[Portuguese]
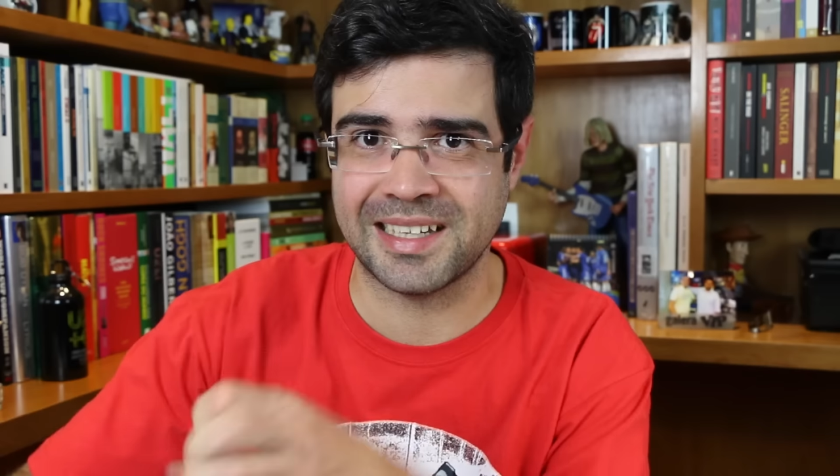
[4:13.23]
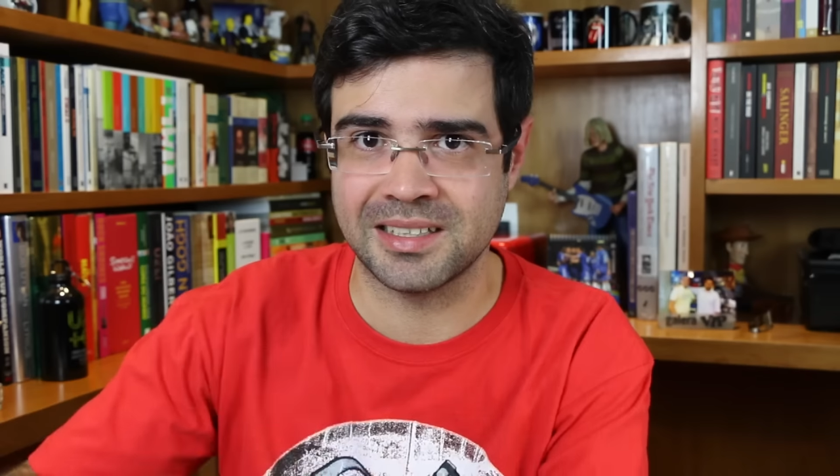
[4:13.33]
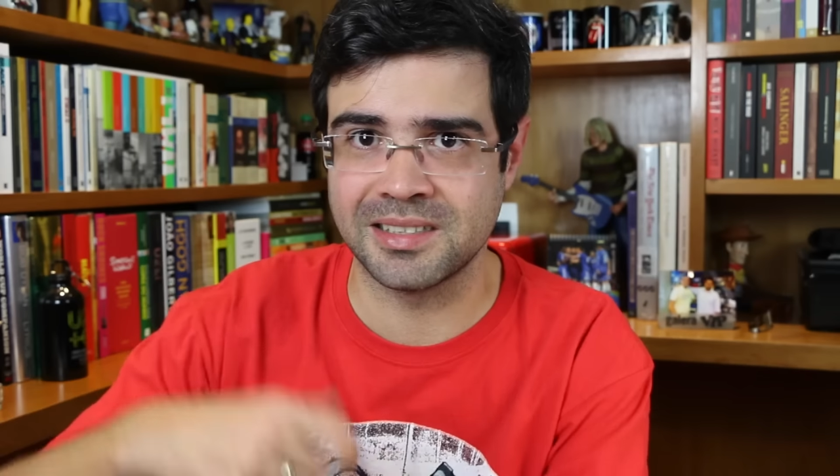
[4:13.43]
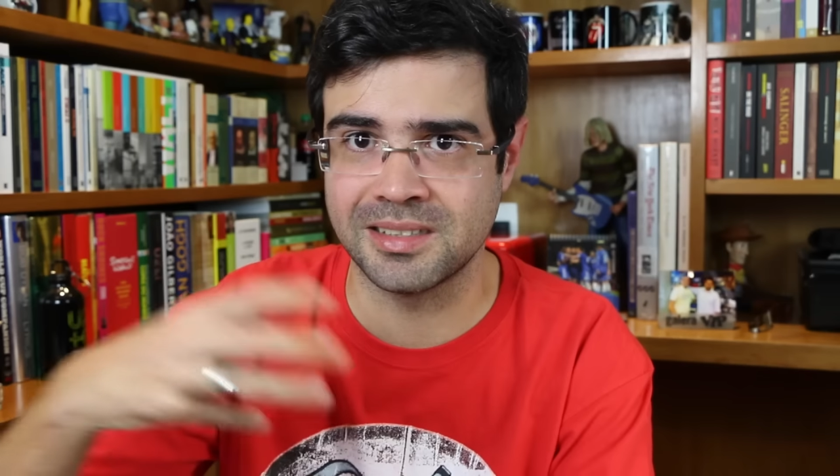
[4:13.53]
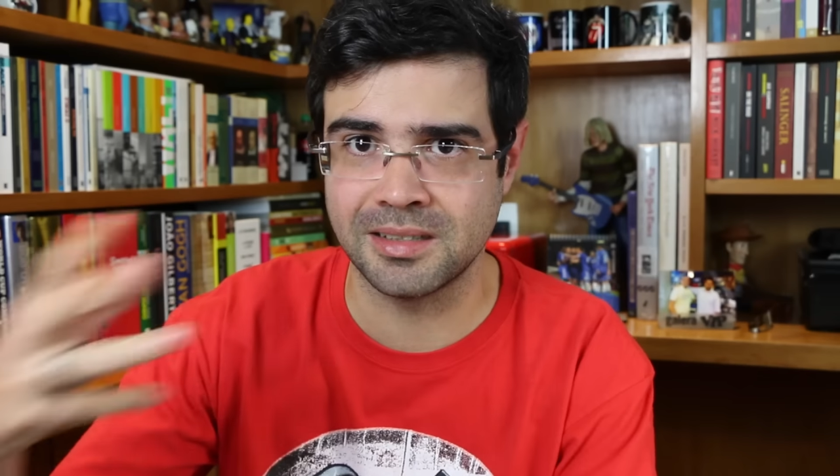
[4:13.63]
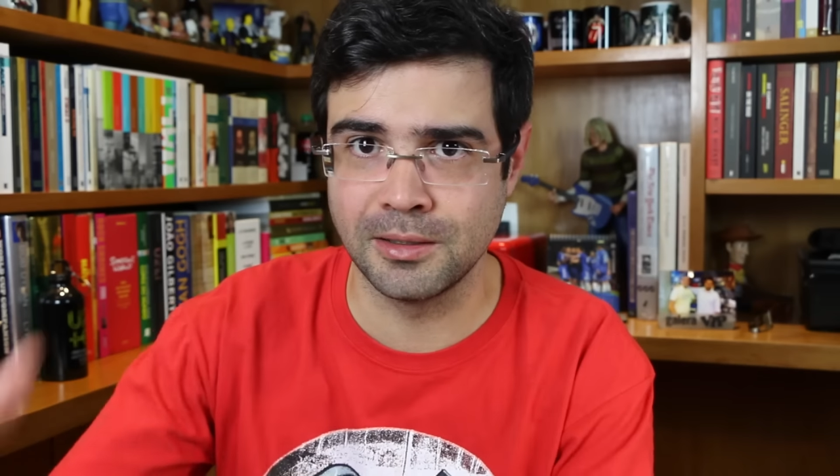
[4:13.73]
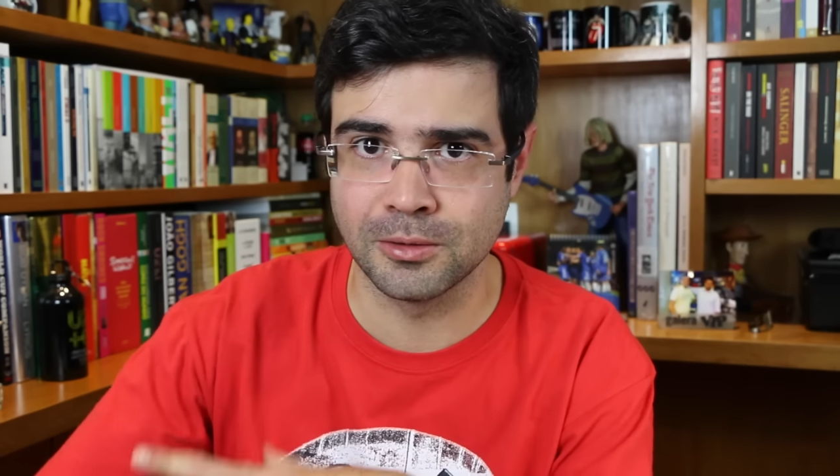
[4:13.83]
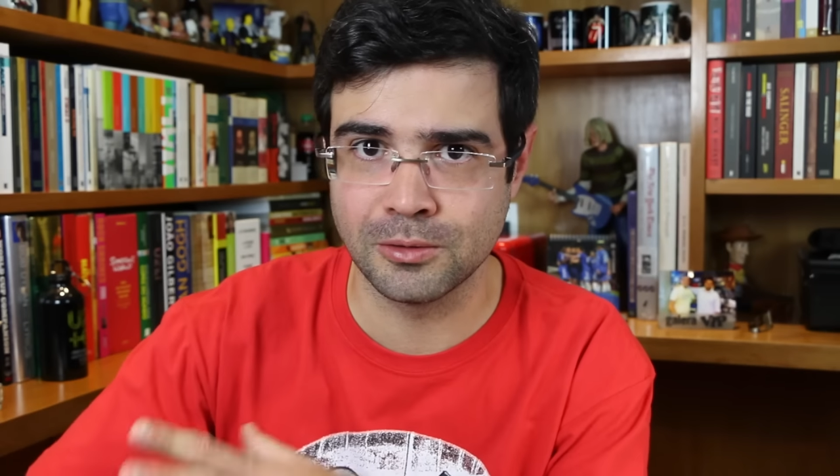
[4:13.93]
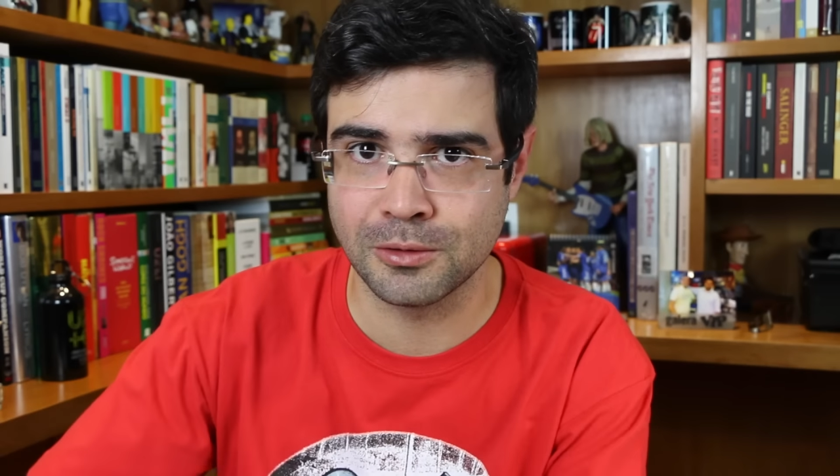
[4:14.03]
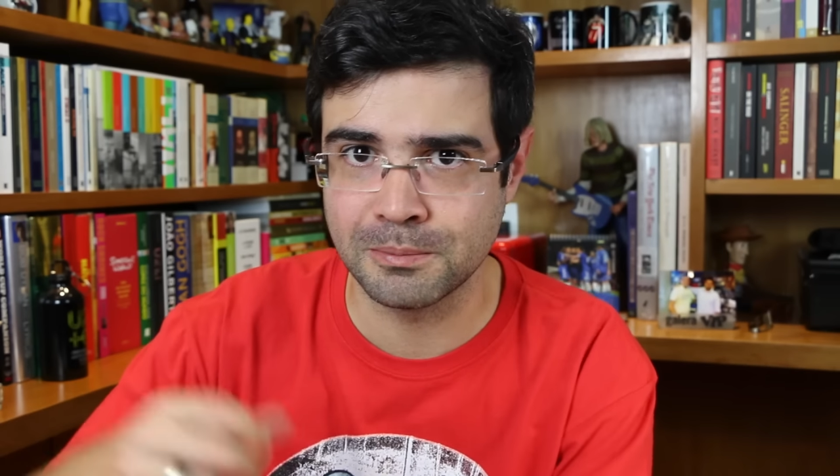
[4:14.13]

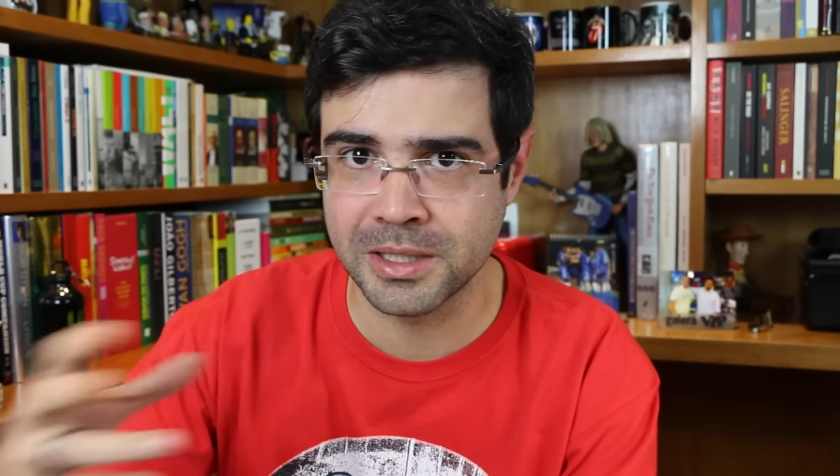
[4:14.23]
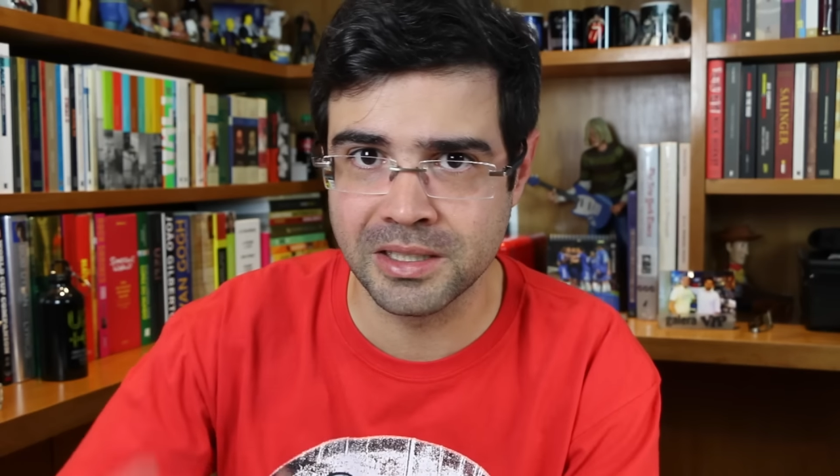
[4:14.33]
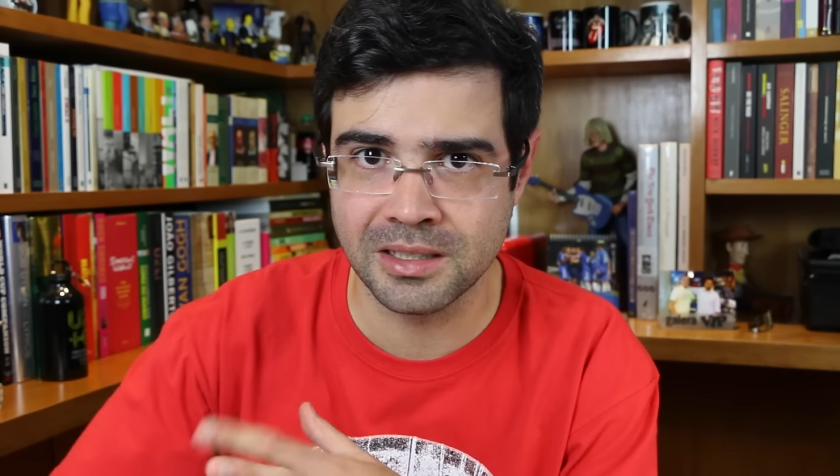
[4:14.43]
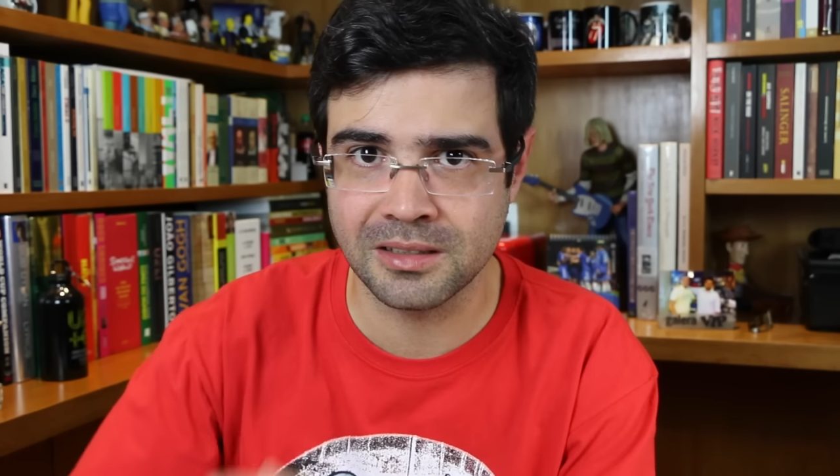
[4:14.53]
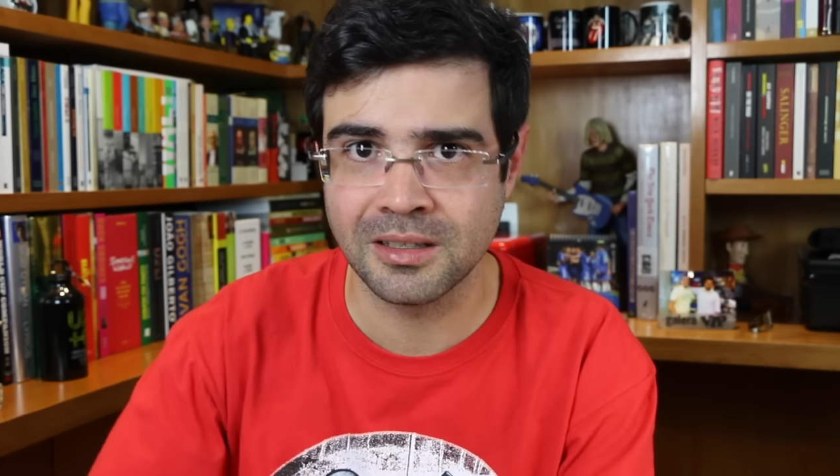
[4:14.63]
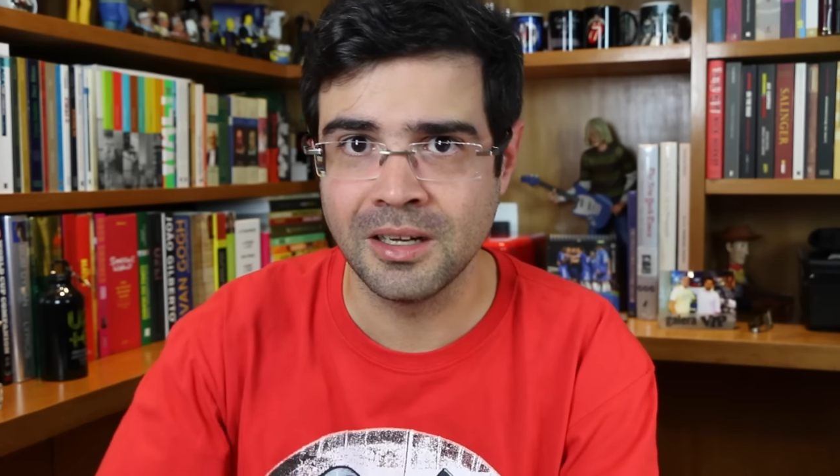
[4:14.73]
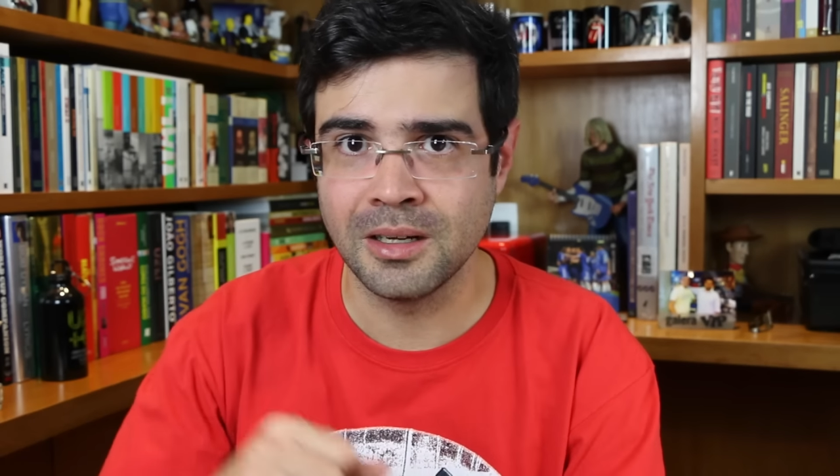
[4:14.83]
nascendo no mangue,